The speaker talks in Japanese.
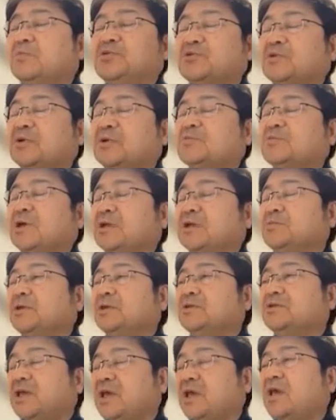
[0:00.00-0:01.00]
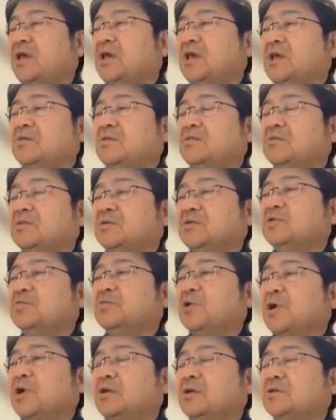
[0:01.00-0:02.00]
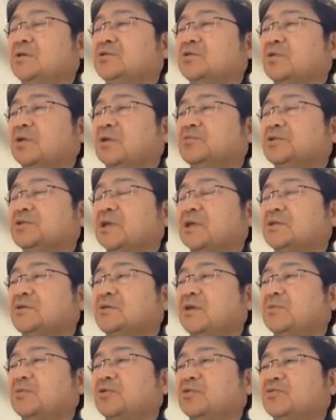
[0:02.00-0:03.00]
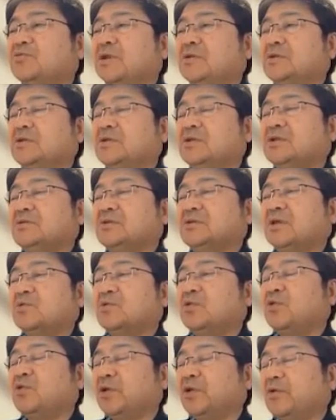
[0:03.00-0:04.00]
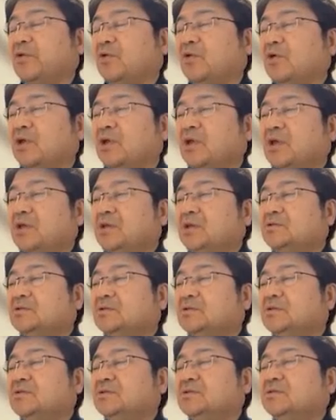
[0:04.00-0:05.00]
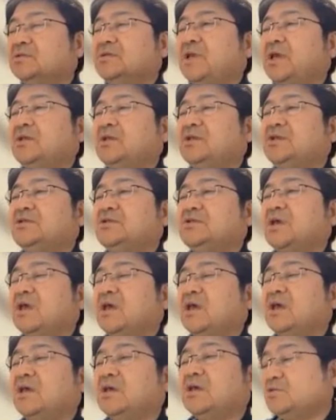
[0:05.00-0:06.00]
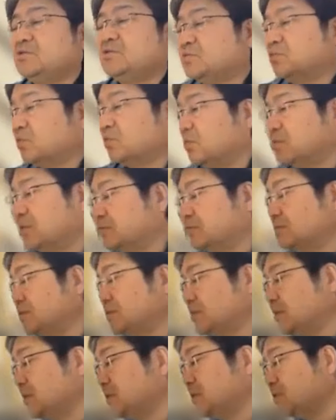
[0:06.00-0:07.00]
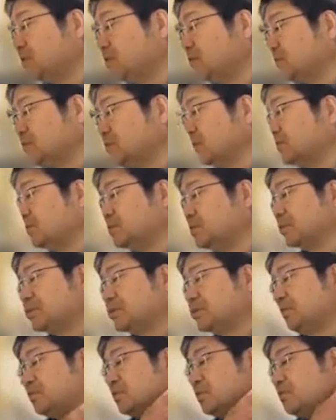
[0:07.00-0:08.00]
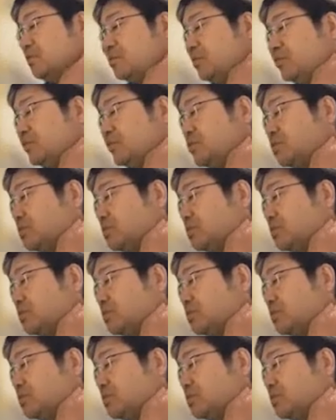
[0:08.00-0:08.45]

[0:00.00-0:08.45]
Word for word: プログラムがありまして、それもそんなに難しくないプログラムなんですけど、これを例にして、ちょっとこんな風に調査をしますよっていうの